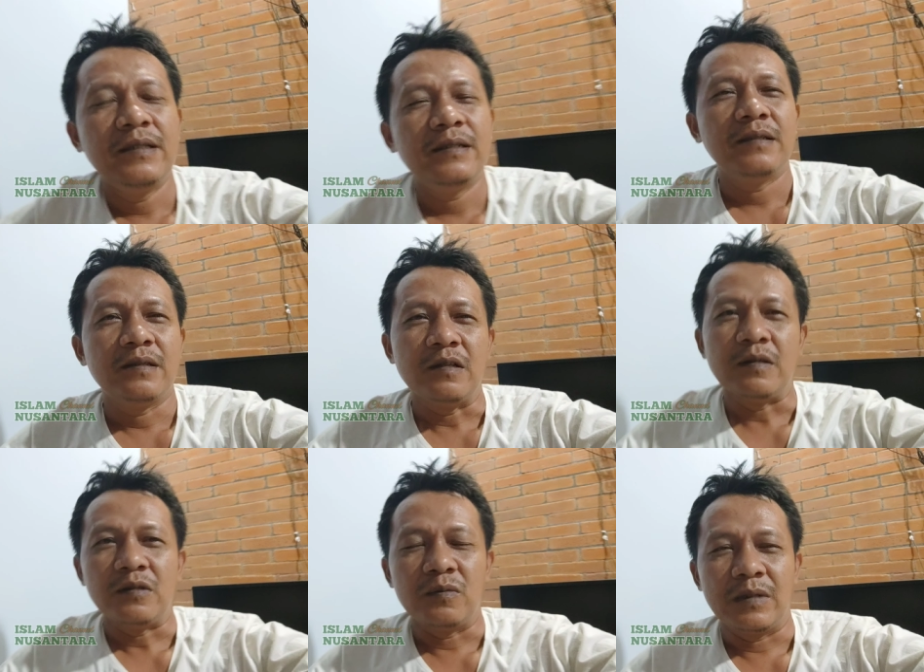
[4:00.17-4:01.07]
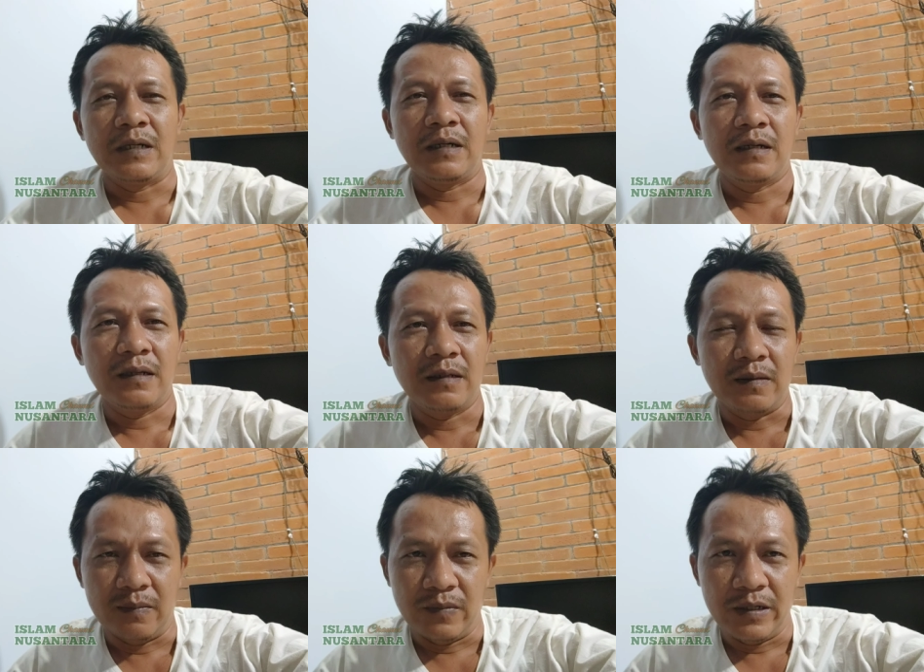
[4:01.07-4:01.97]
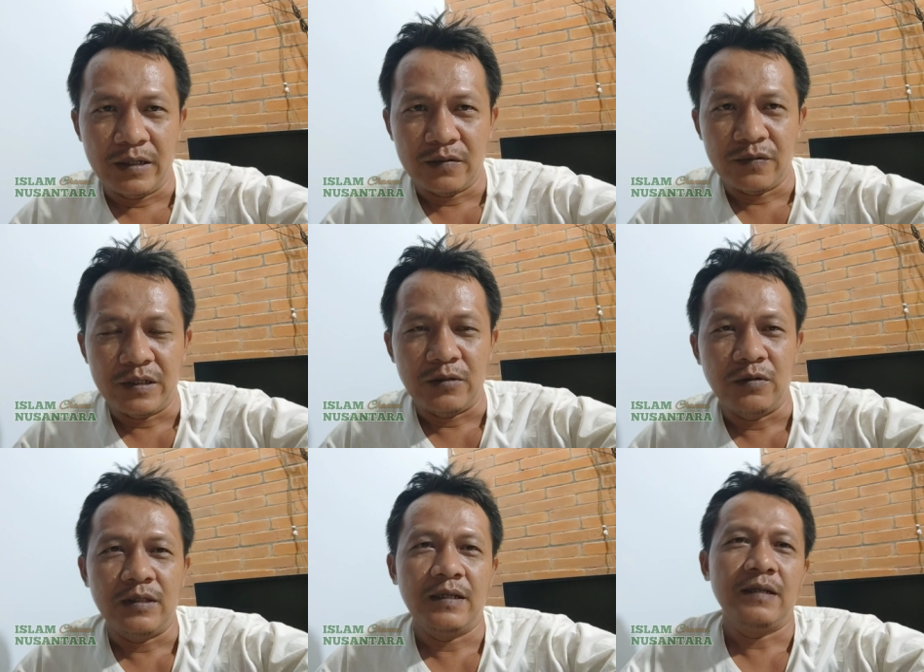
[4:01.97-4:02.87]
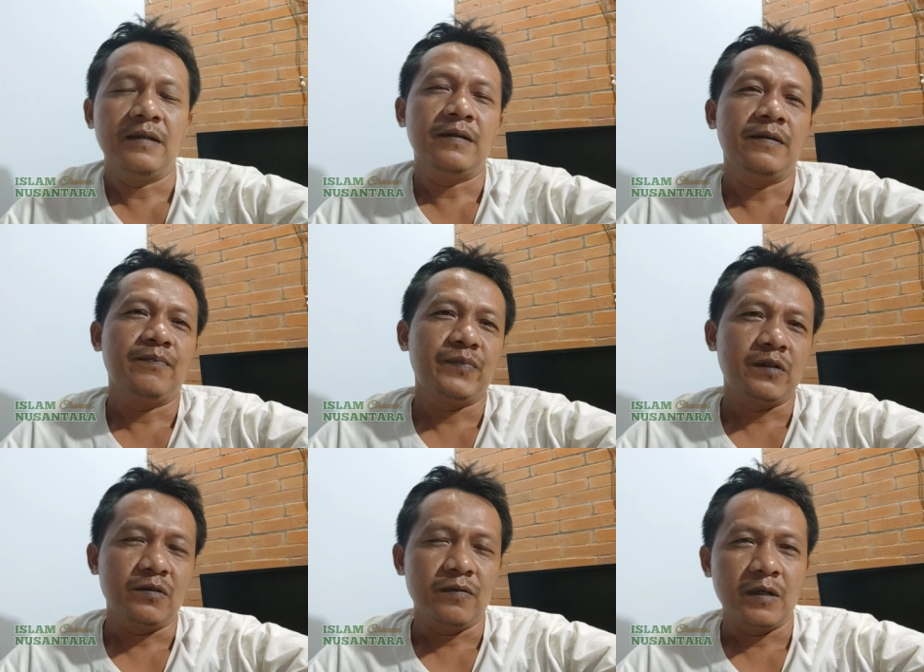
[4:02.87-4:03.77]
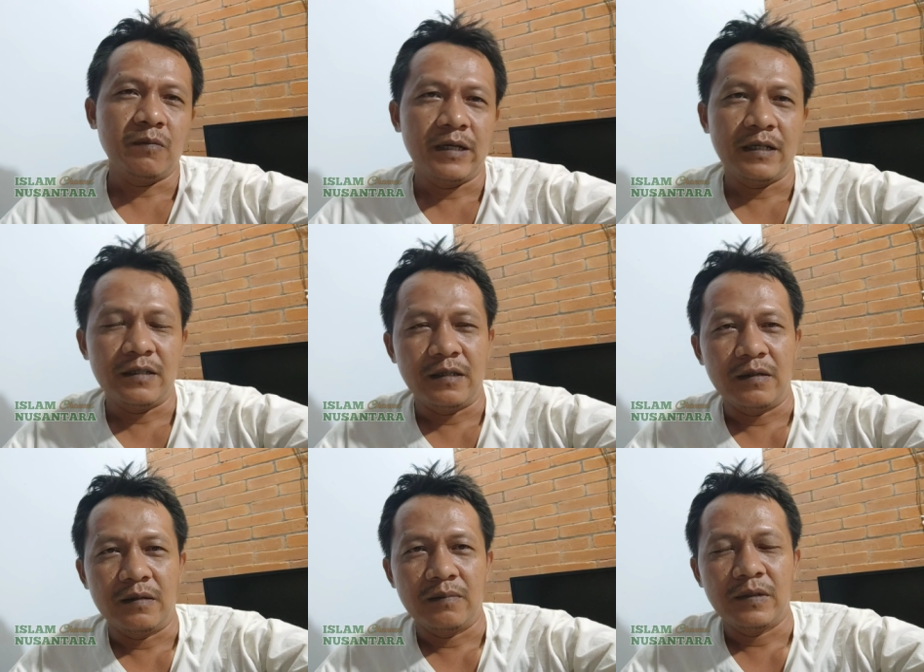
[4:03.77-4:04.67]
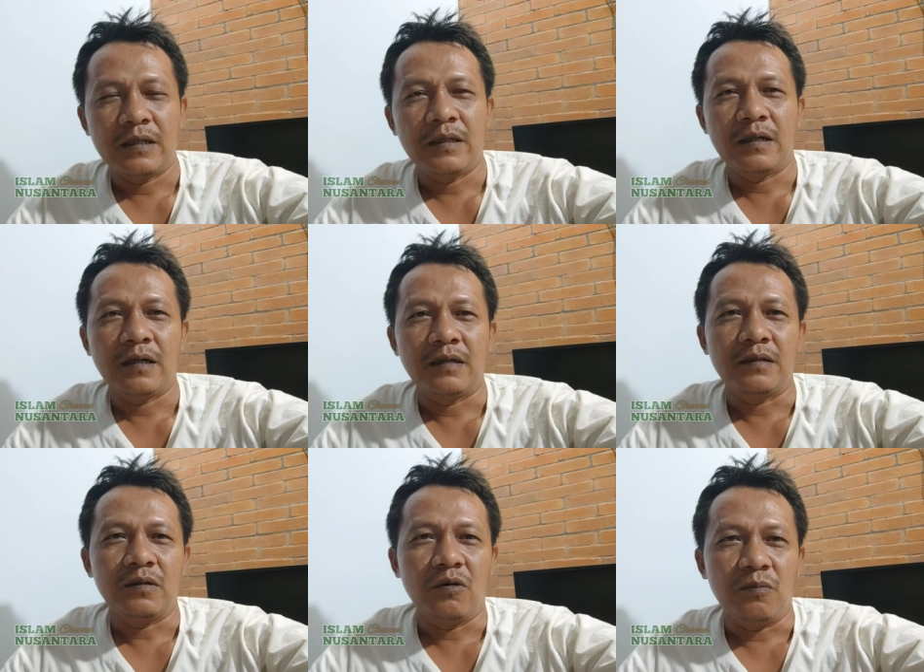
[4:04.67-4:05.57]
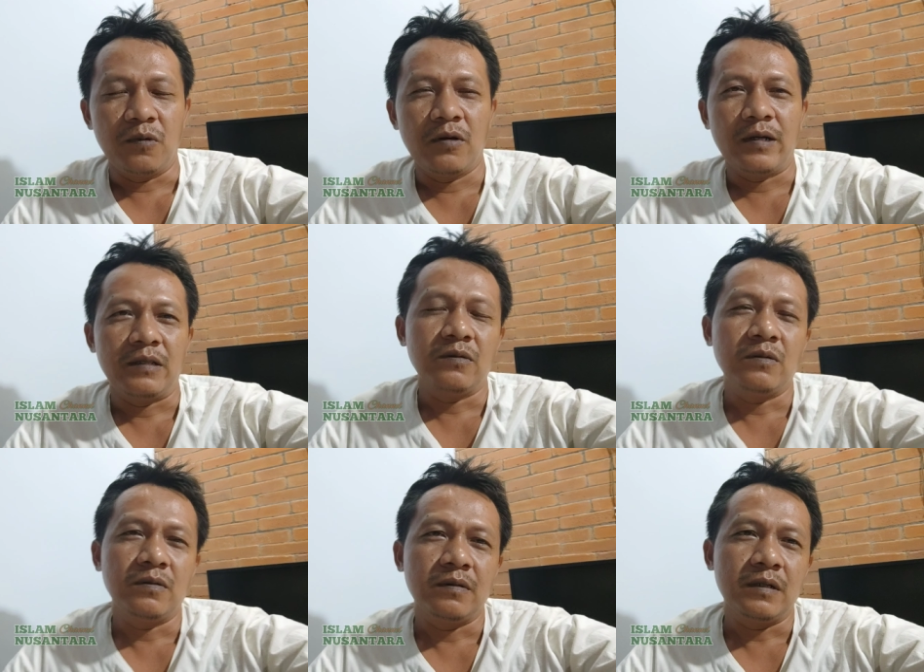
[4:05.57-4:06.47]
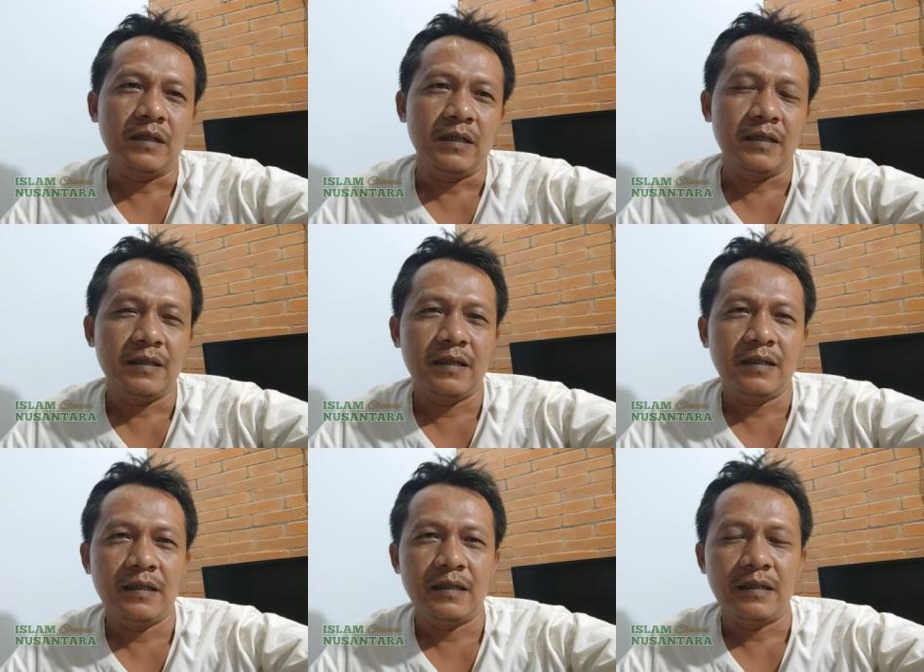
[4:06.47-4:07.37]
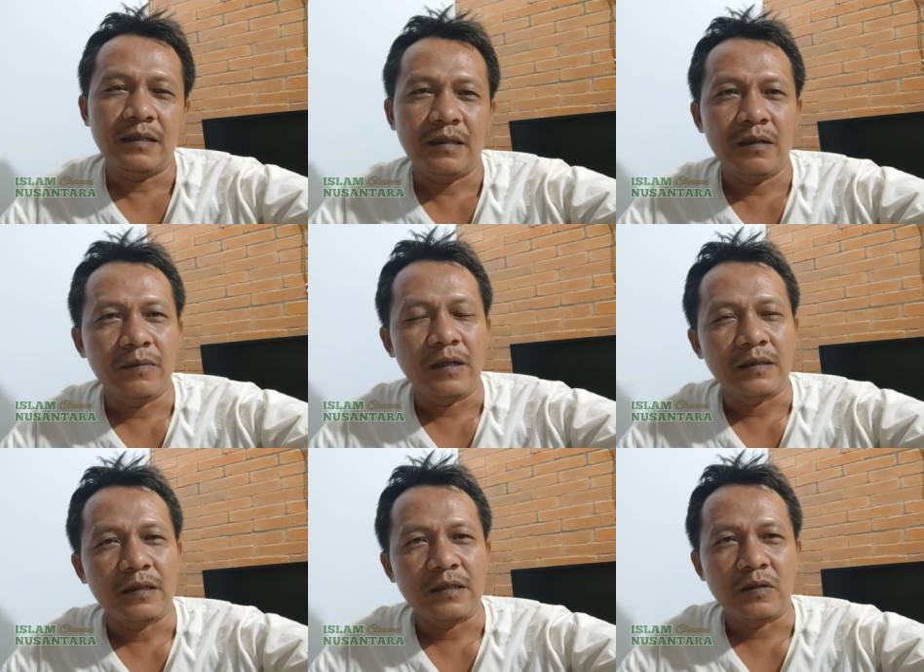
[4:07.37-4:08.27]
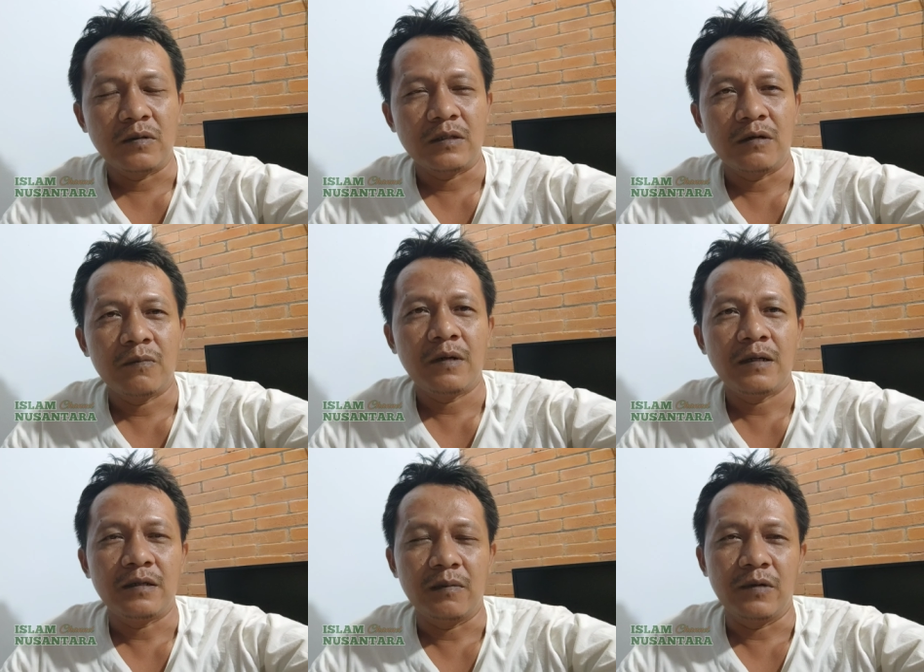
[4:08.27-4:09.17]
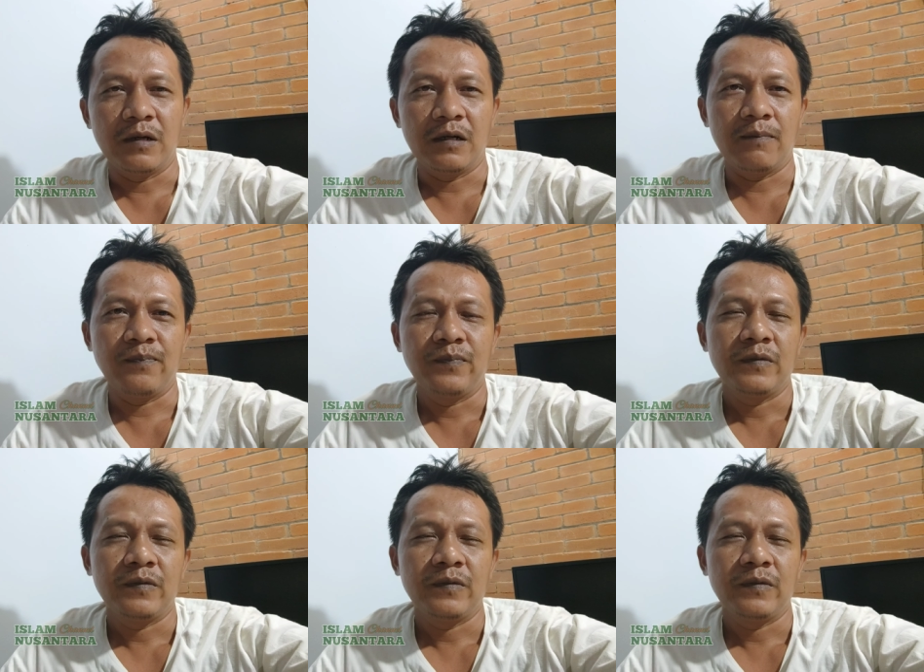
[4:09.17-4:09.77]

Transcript: ini cuma melihat videonya Joshua Pleret yang mengatakan goblok itu kelihatannya ini apa tersinggung atau apa dan menganggap